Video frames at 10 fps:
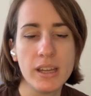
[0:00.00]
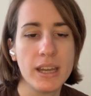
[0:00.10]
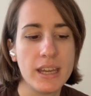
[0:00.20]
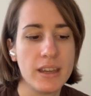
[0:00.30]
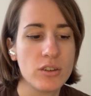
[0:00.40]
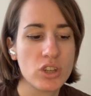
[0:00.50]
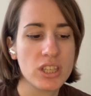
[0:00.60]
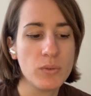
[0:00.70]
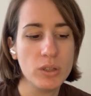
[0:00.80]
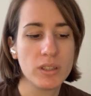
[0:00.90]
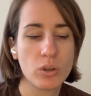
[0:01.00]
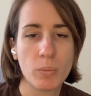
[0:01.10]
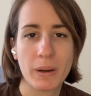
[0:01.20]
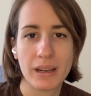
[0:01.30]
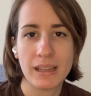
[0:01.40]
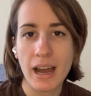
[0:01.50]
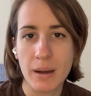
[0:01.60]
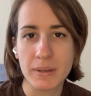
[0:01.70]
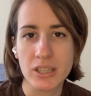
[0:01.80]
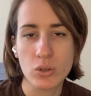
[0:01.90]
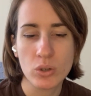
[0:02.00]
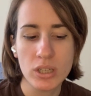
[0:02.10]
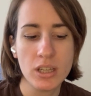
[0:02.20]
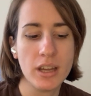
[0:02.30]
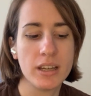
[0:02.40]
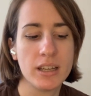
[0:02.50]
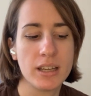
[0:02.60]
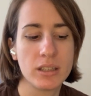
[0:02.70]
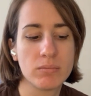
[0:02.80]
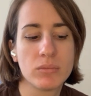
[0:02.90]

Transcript: Eh, cioè se voi dovete comprare da Amazon, eh,